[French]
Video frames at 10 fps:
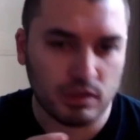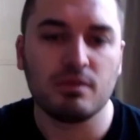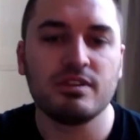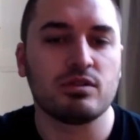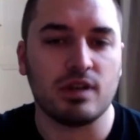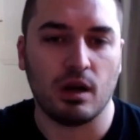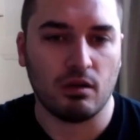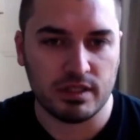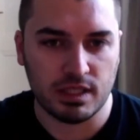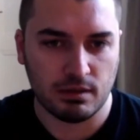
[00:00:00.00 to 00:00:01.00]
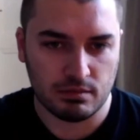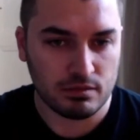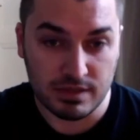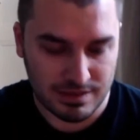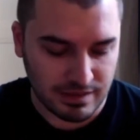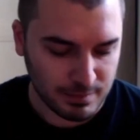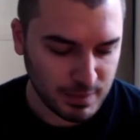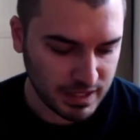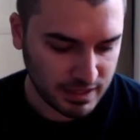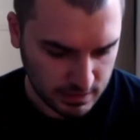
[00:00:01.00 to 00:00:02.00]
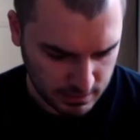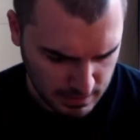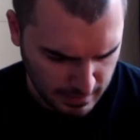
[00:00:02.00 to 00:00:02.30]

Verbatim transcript: et dans ma vie sociale, on va dire. C'est très mal écrit. Hein.